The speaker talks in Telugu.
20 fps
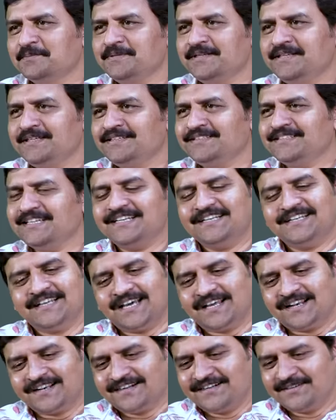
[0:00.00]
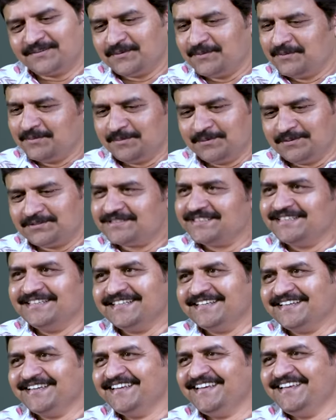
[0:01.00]
మీ జర్నీ ఆల్రెడీ
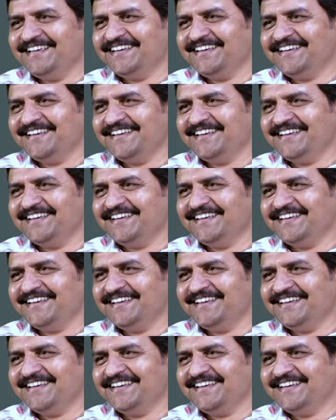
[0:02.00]
వచ్చినాయి